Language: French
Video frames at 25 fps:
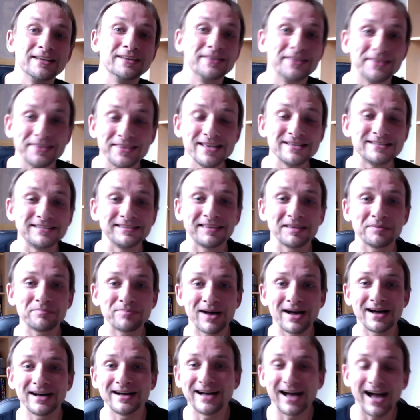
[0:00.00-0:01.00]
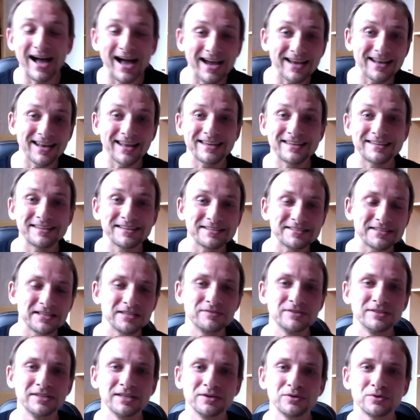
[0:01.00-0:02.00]
n'hésitez pas à liker cette
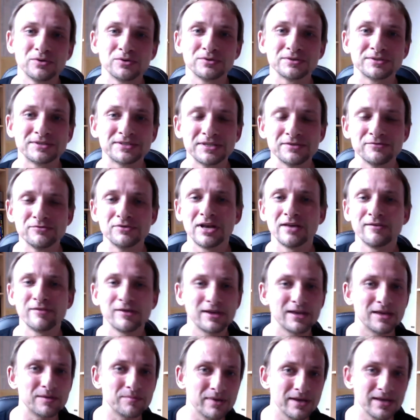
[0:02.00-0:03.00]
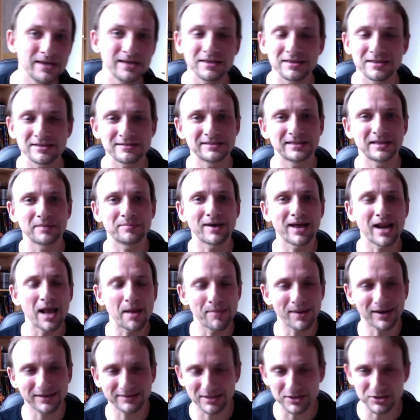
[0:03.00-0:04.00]
vidéo si vous l'avez aimée, n'hésitez pas à la
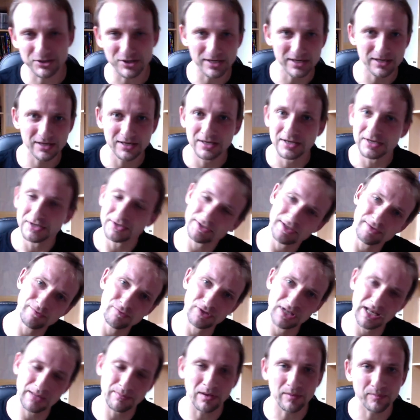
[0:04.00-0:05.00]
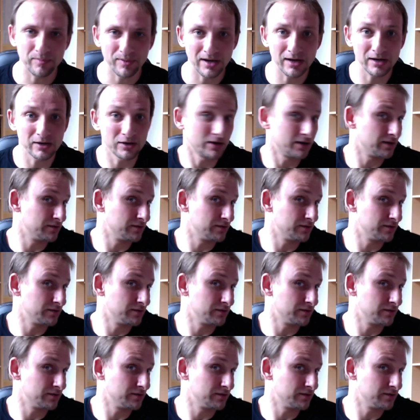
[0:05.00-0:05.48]
partager. Si vous ne l'aimez pas,